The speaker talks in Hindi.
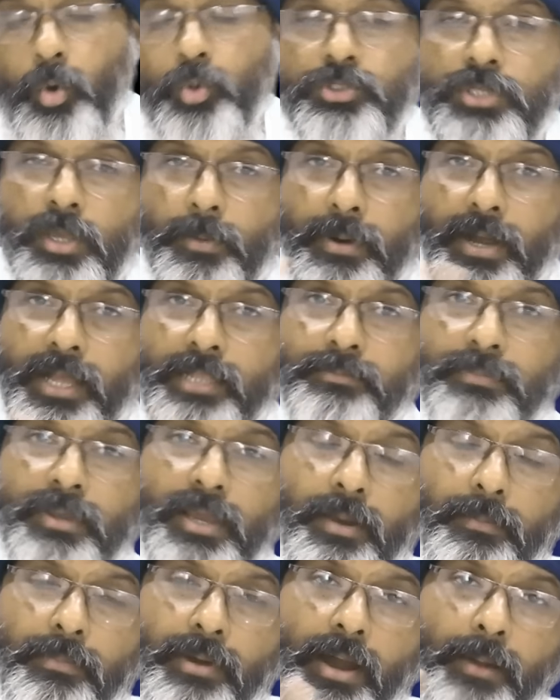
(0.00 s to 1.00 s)
उसके बाद में
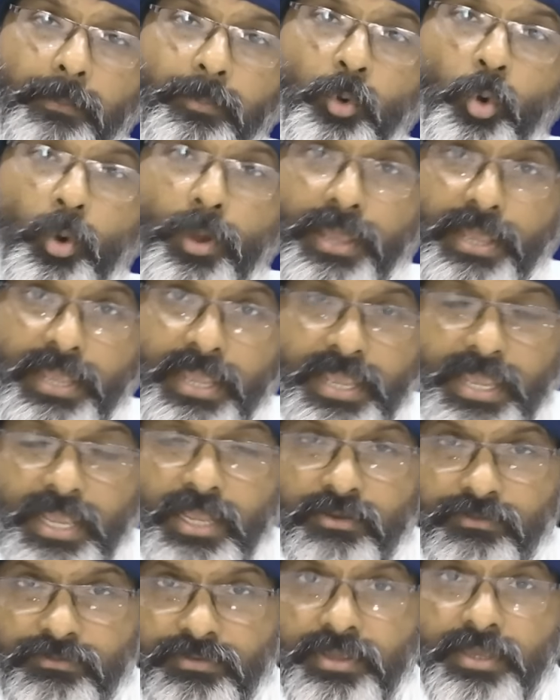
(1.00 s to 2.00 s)
हम आपको
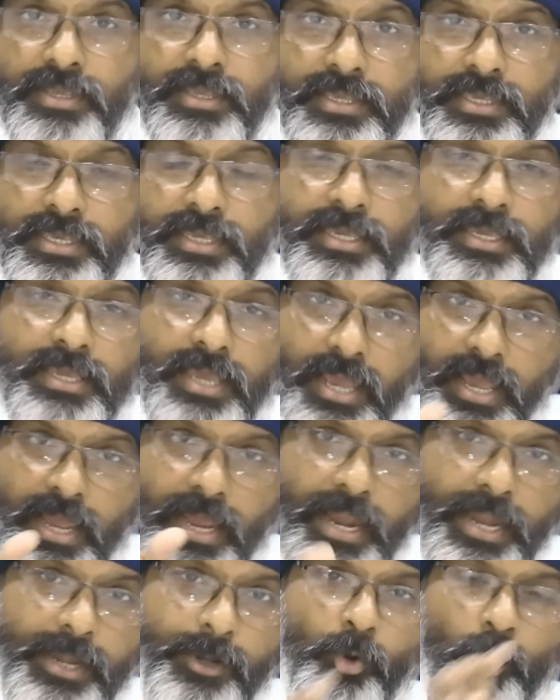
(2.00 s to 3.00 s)
एक वीक की
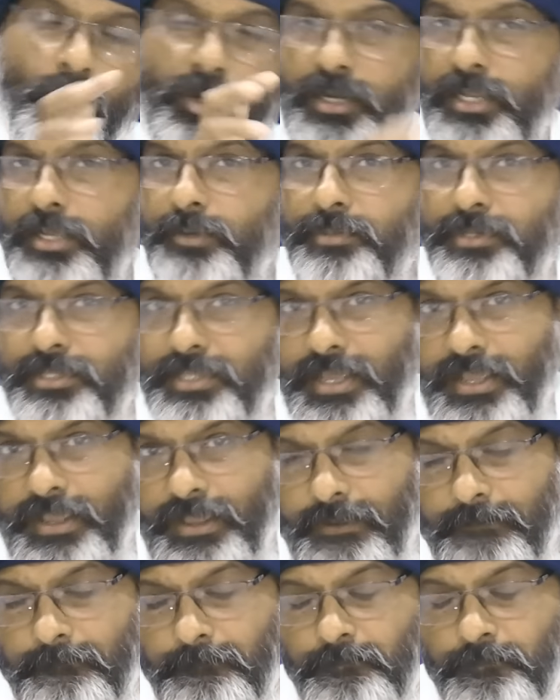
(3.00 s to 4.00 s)
हैंड होल्डिंग भी
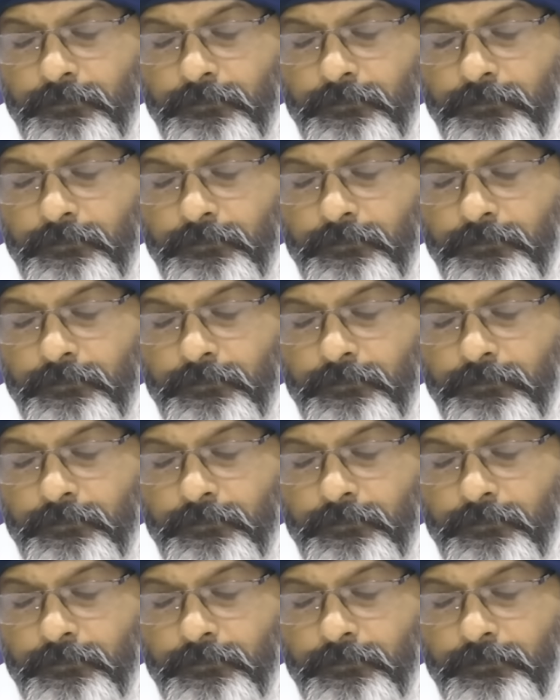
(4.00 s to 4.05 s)
देंगे